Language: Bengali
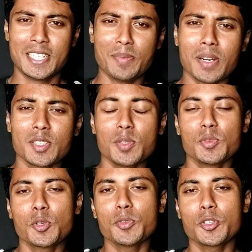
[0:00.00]
সেবার কিন্তু
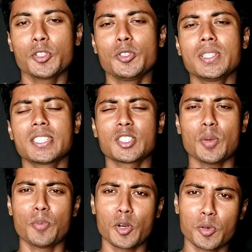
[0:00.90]
মুখোমুখি হয়েছিল এদেশের
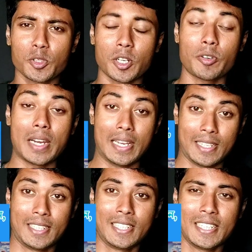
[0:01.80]
সব বড় বড় তারকারা
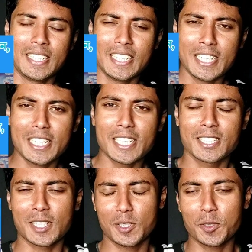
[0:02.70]

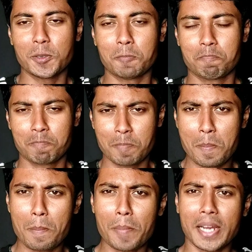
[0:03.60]
ইলিয়াস কাঞ্চন
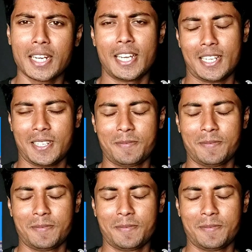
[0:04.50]
মান্না